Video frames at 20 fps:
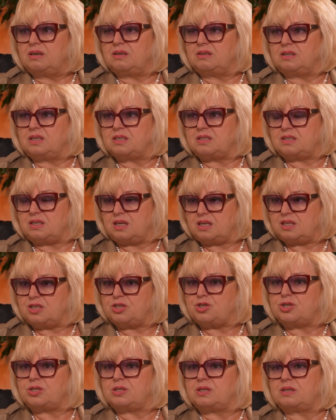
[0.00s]

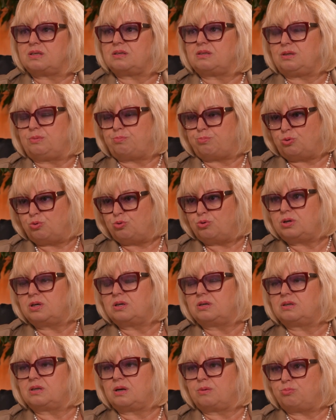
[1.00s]
достаточно
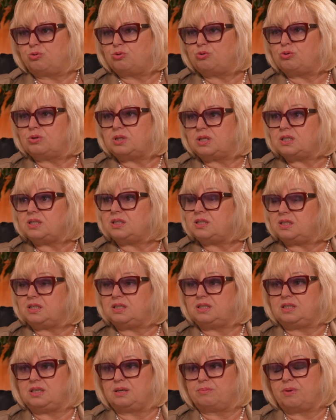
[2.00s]
неплохо работают эти
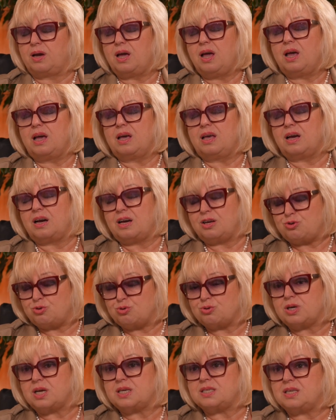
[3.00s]
системы. Я
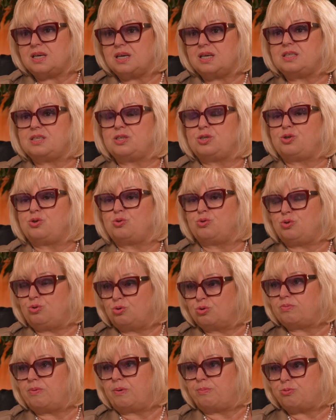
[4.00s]
хочу сказать, еще
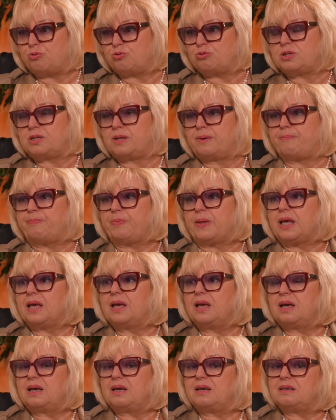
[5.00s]
идет вопрос там,
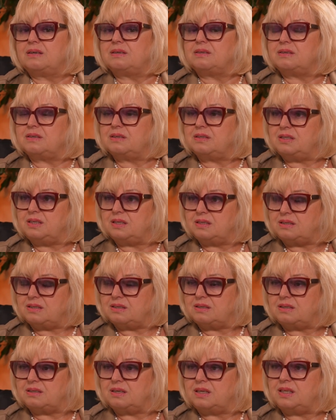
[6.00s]
э,
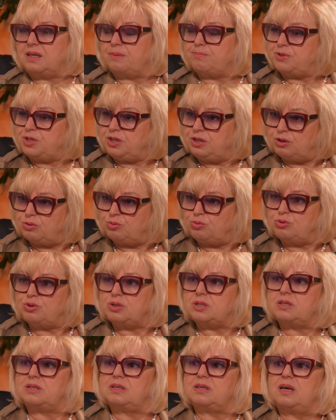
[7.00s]
где-то
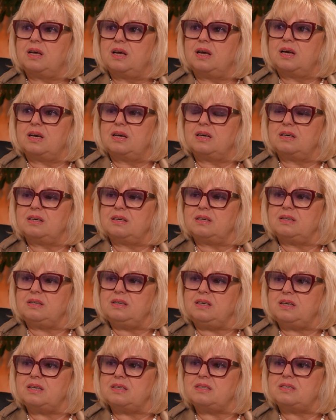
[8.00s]
адаптируются, э,
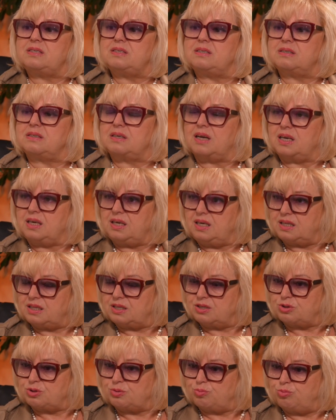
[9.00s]
есть э,
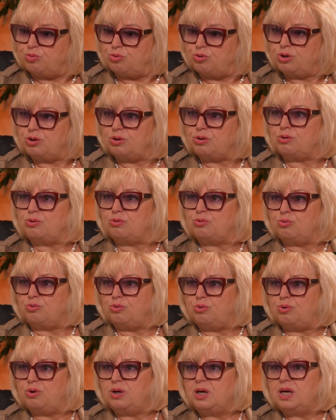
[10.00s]
какие-то сбои,
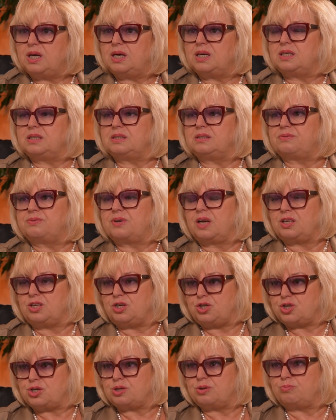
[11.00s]
но в
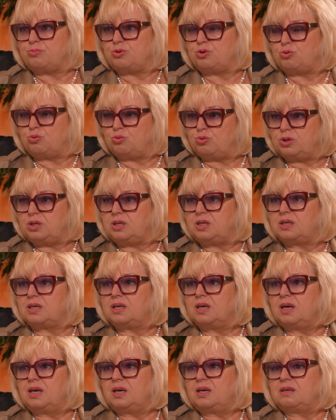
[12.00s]
конечном
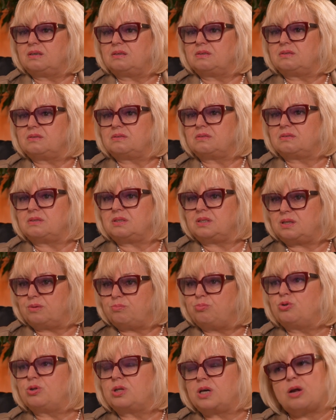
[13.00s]
итоге это
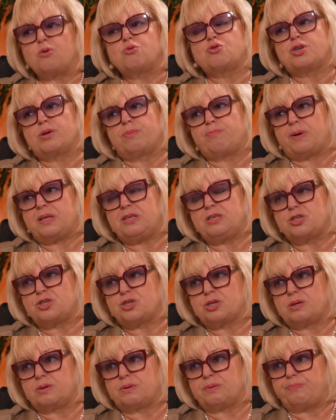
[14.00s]
будет хорошая
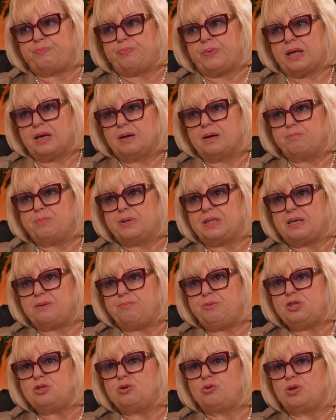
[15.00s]
поддержка
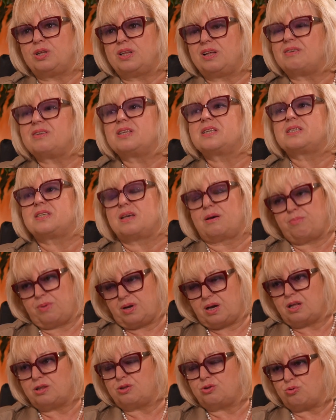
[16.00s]
потребителю и, наверное,
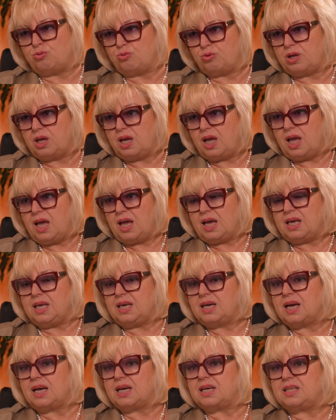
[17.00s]
самый контроль.
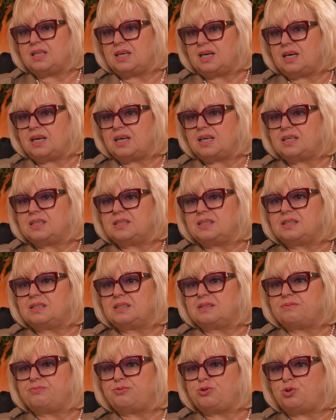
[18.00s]
И когда
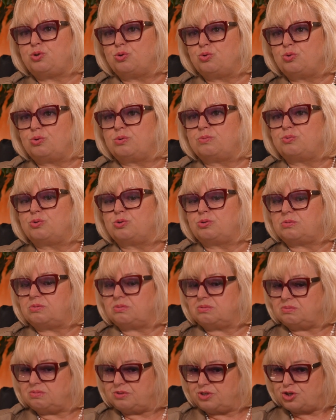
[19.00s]
э, все вот
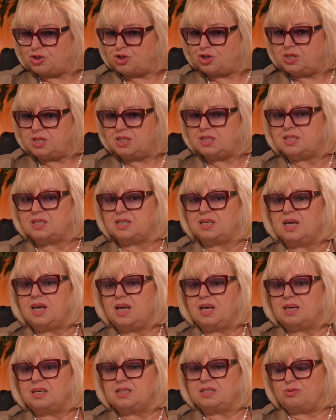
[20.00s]
э, решится,
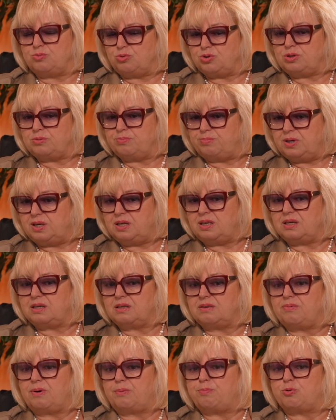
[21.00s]
сегодня
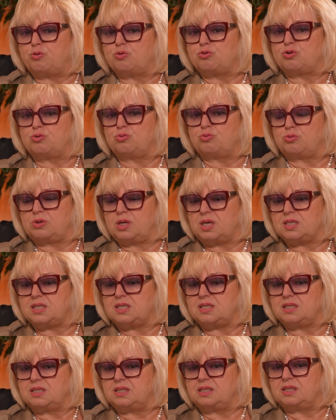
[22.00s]
были вопросы у
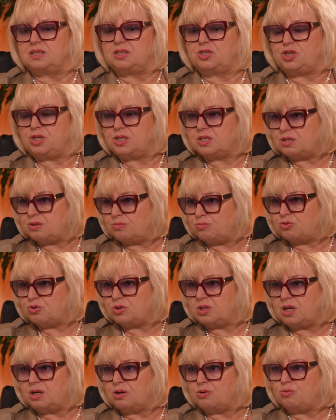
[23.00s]
нас и к честному
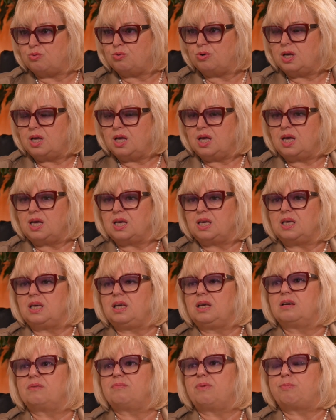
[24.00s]
знаку,
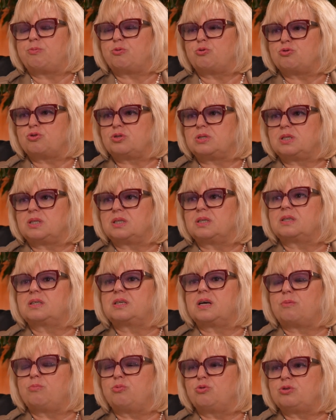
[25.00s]
и вопросы
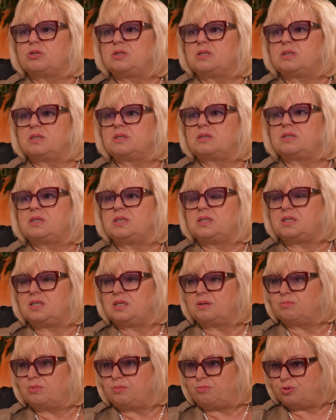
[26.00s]
к работе
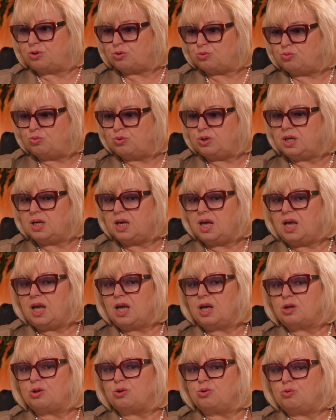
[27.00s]
системы Меркурий,
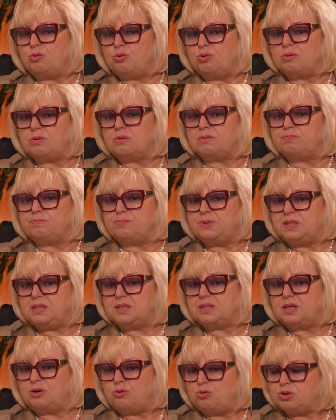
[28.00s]
но
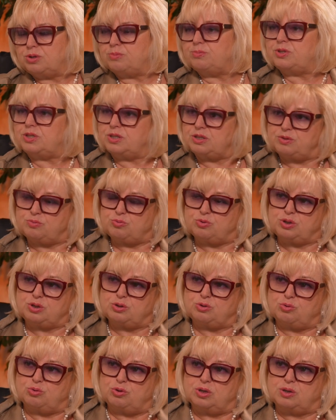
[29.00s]
мы находимся
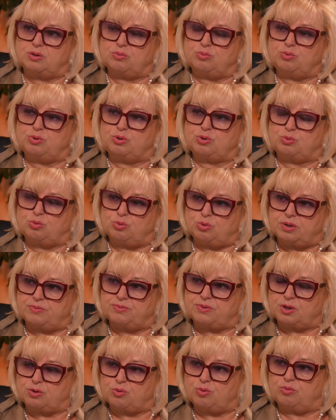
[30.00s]
сегодня только у
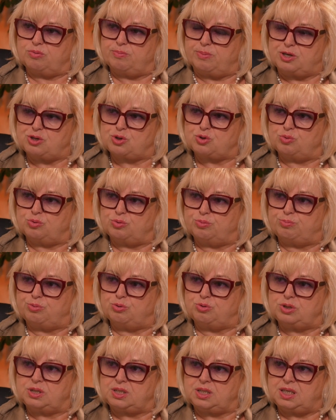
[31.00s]
истоков такого большого
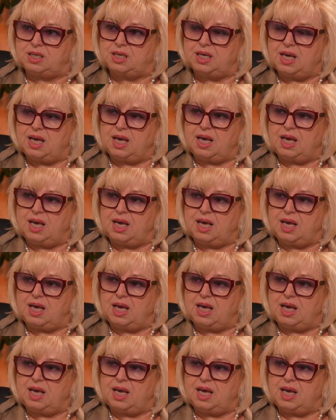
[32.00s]
пути,